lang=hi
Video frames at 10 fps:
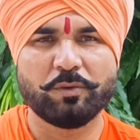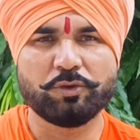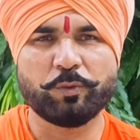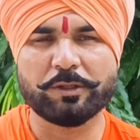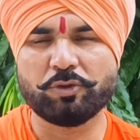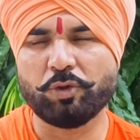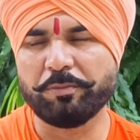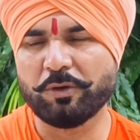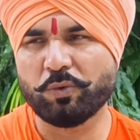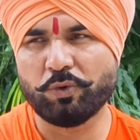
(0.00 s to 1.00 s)
उस वक्त तो
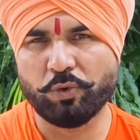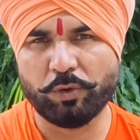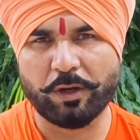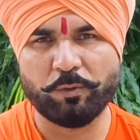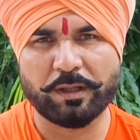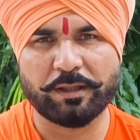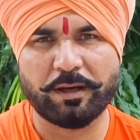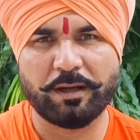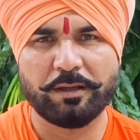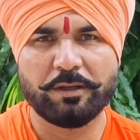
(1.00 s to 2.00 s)
बिल्कुल टूटा हुआ
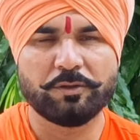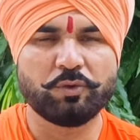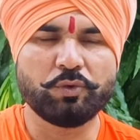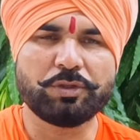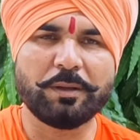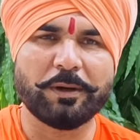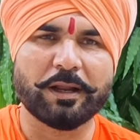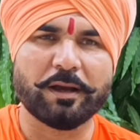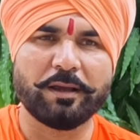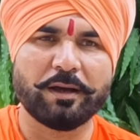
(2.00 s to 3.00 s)
था दूसरी
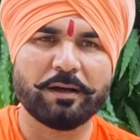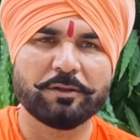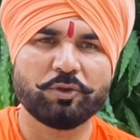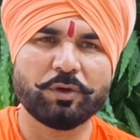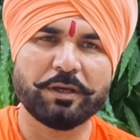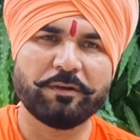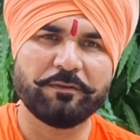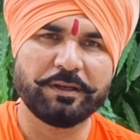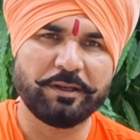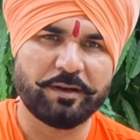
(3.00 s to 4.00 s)
बार आया तो केवल
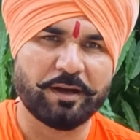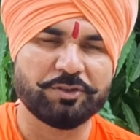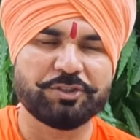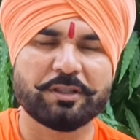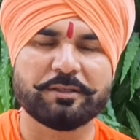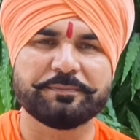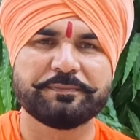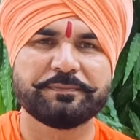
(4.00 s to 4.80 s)
वह निराश था